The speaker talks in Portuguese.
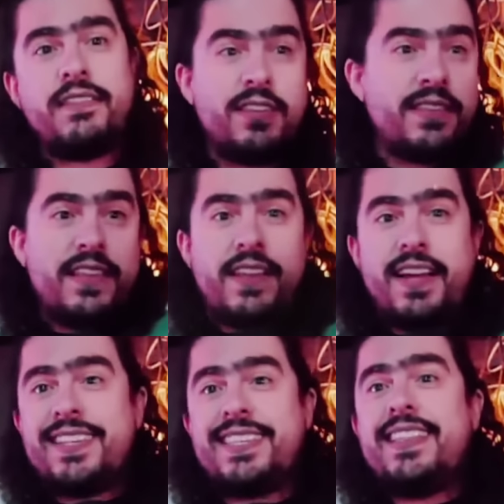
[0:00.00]
você tem que
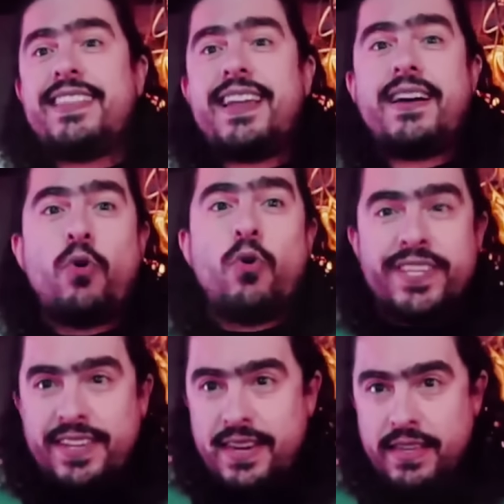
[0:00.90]
acrescentar
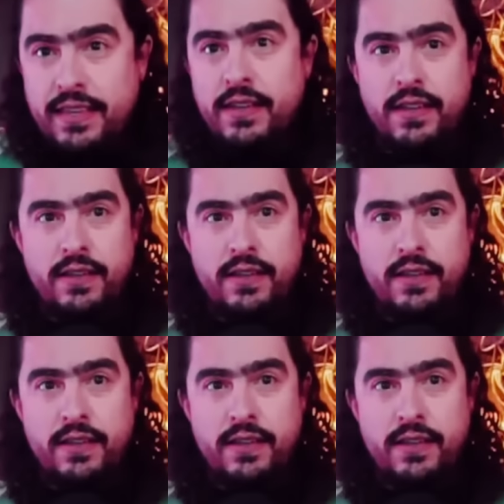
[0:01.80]
coisa ali.